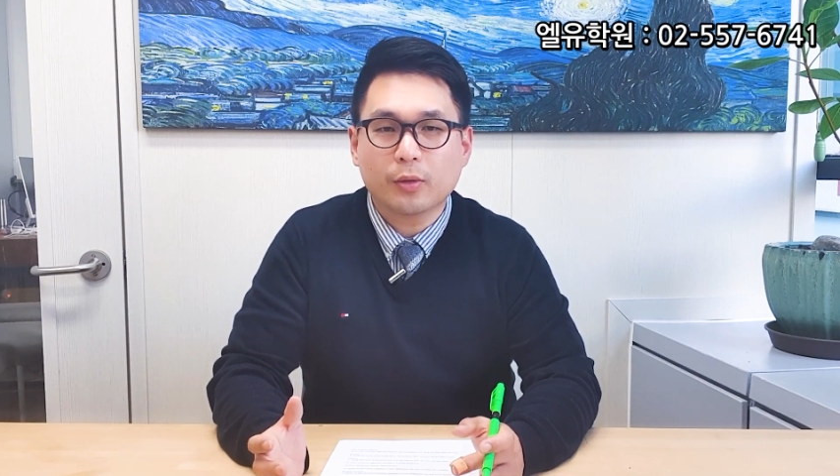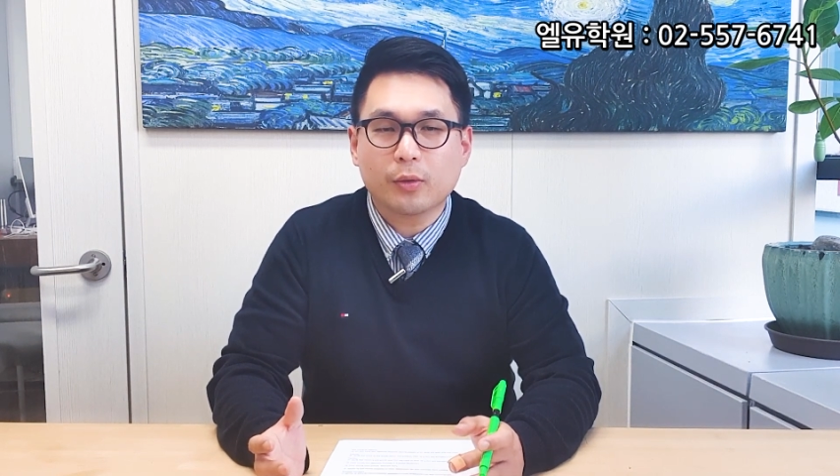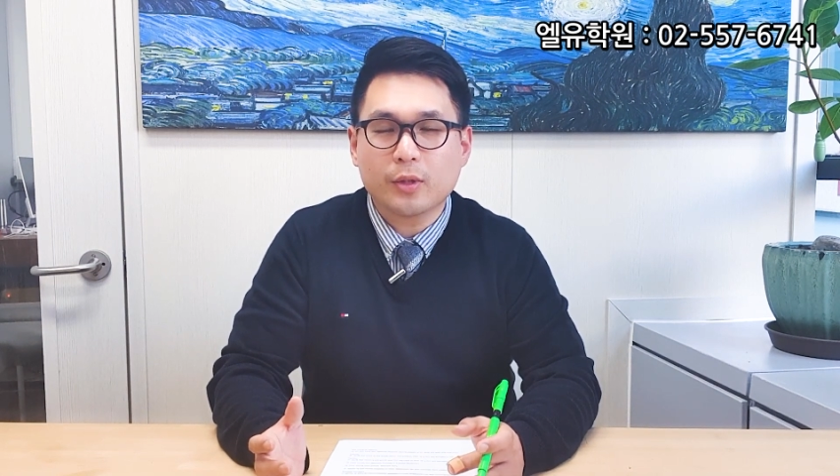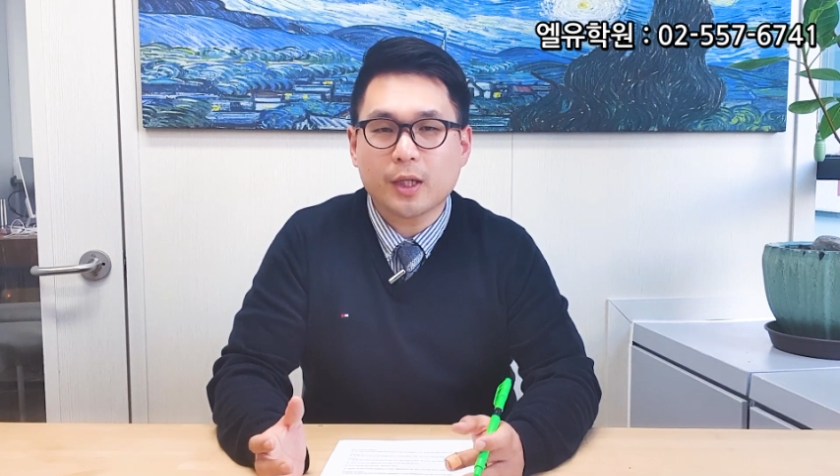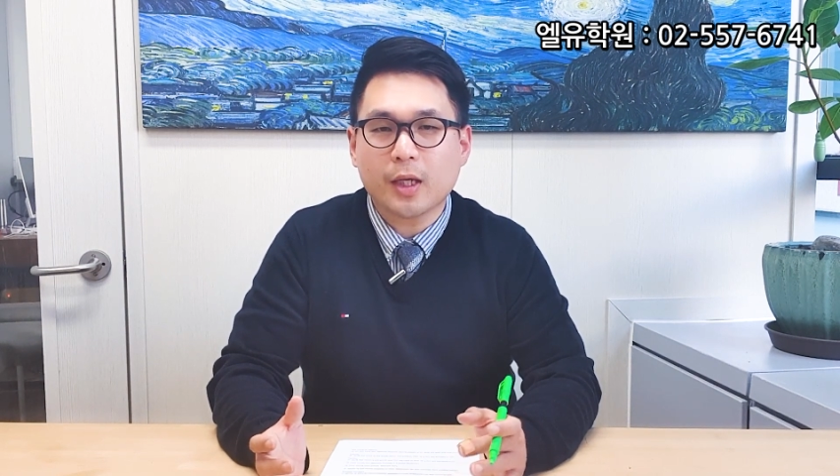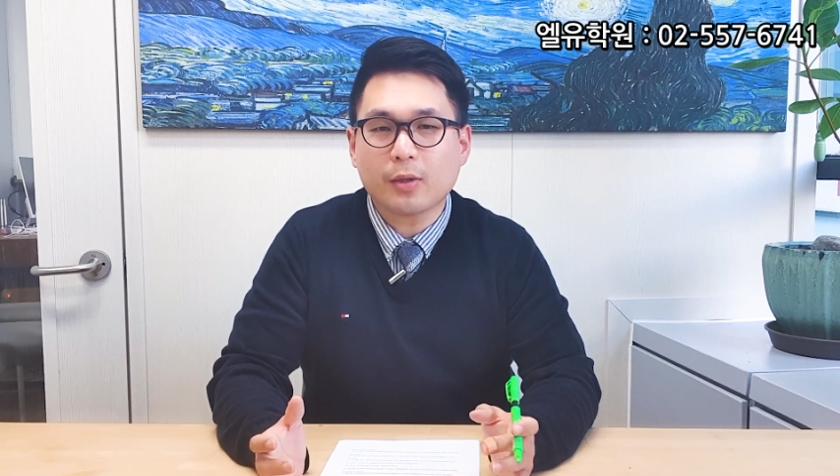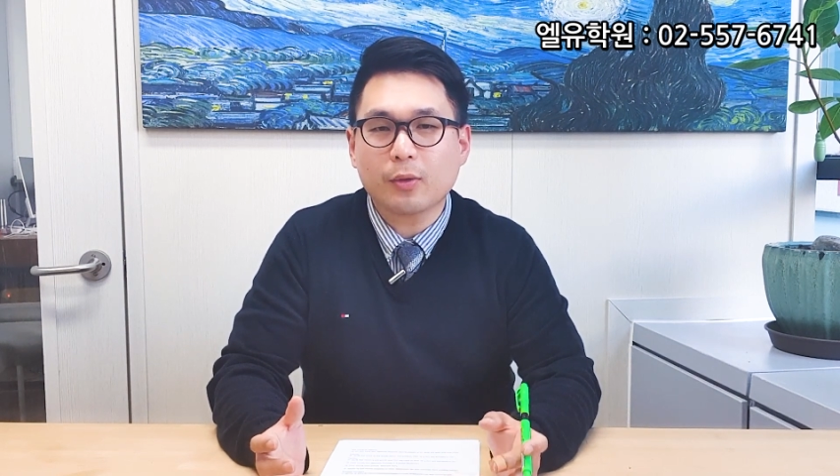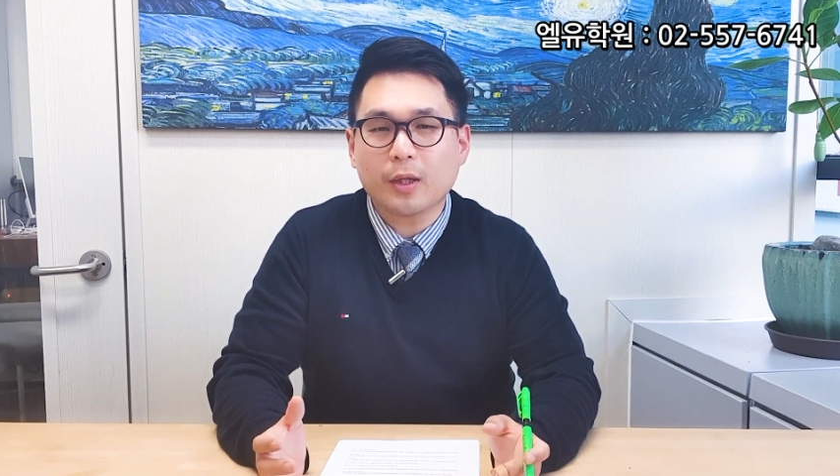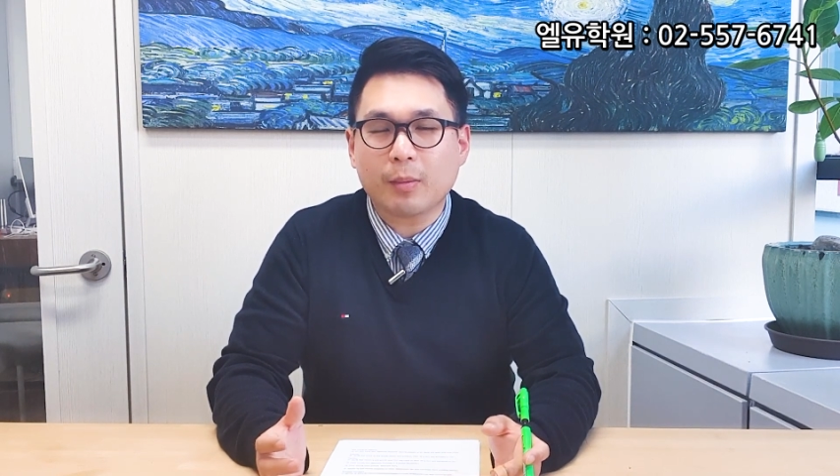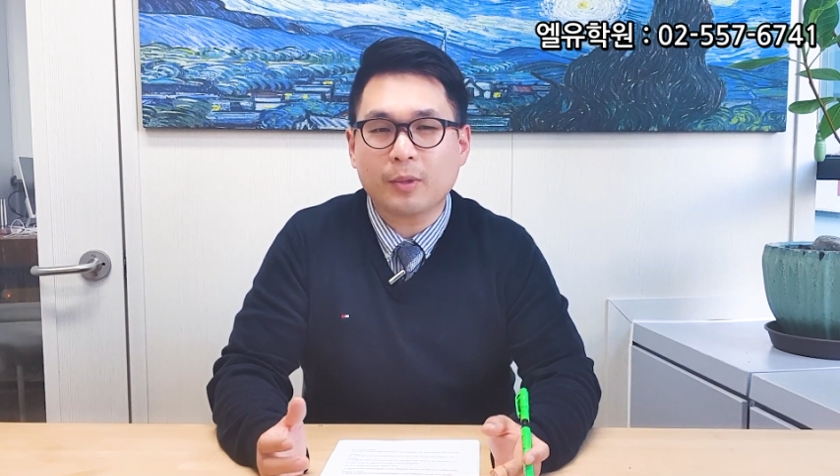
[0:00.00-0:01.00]
또 이제
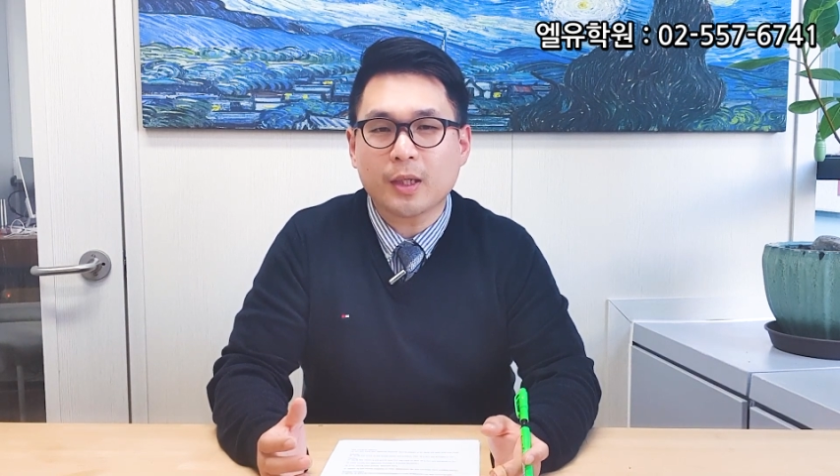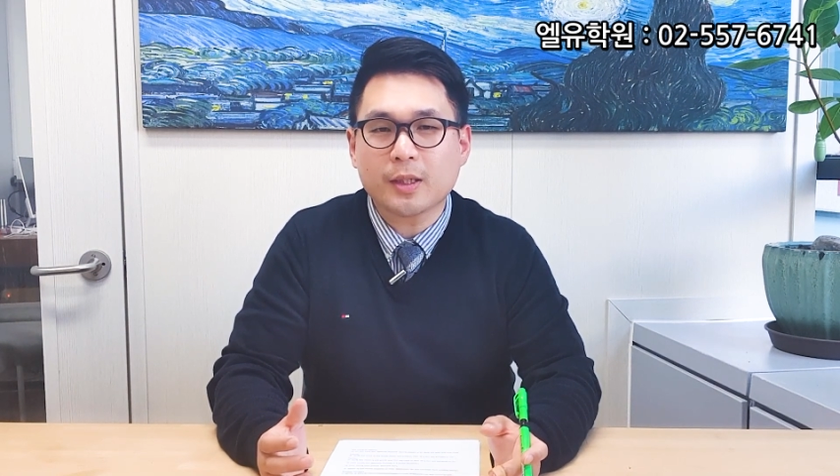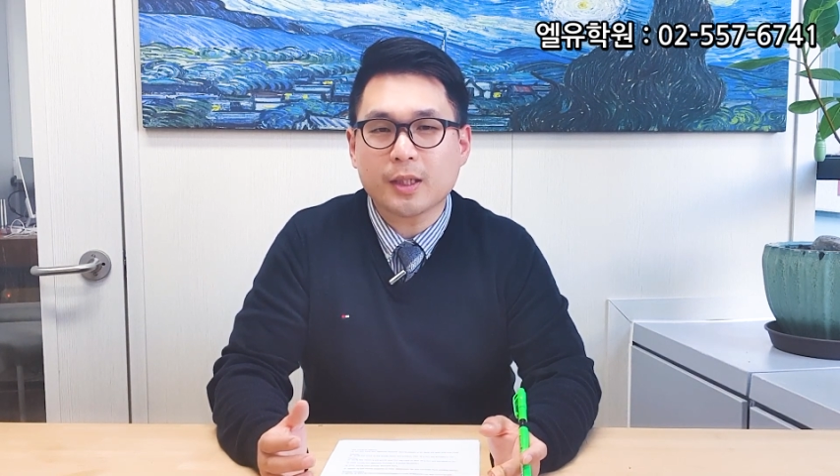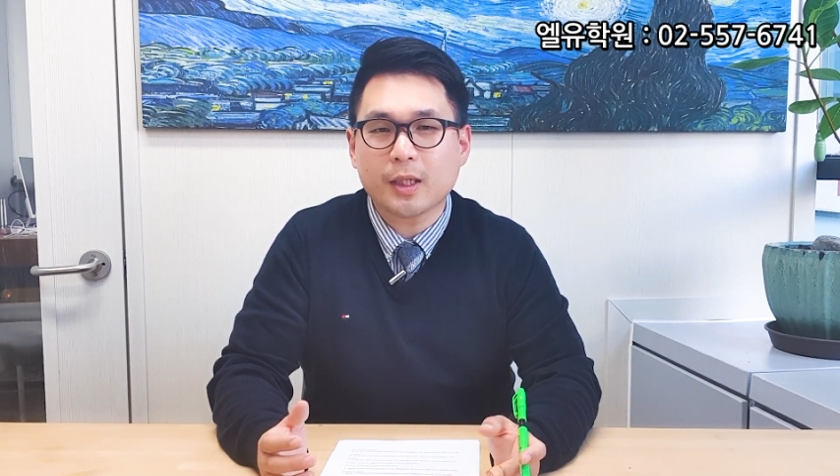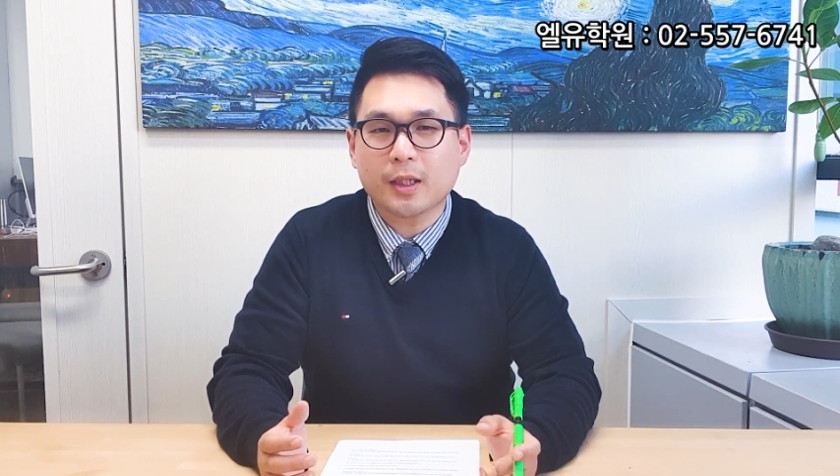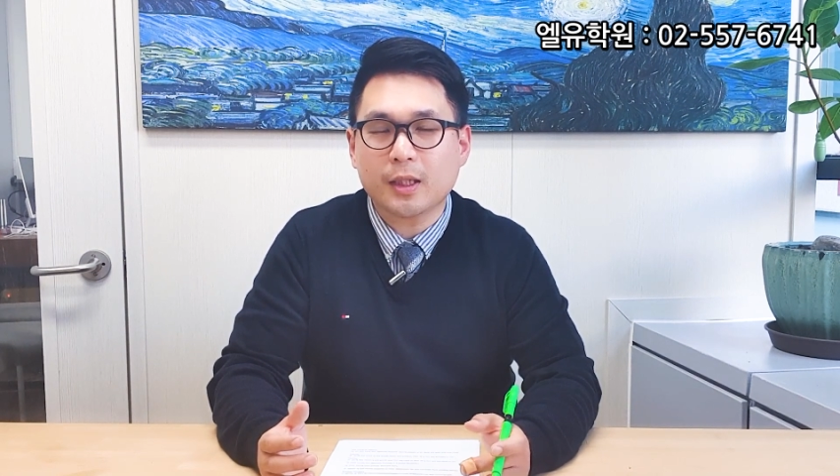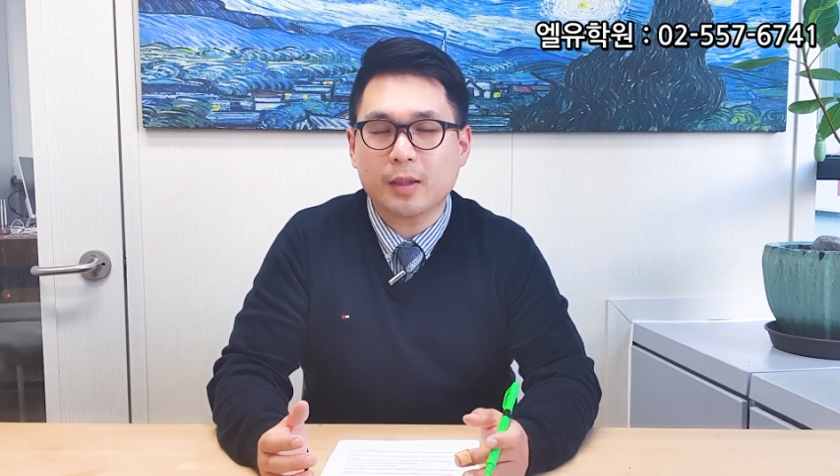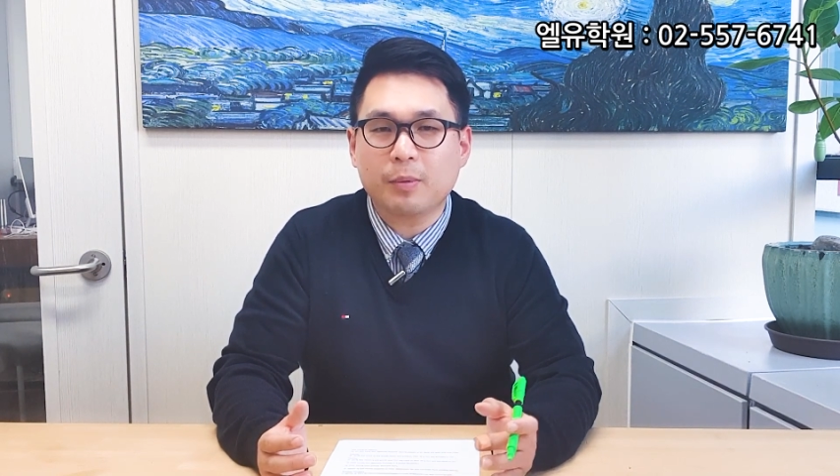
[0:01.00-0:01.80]
학교의 담당자인 이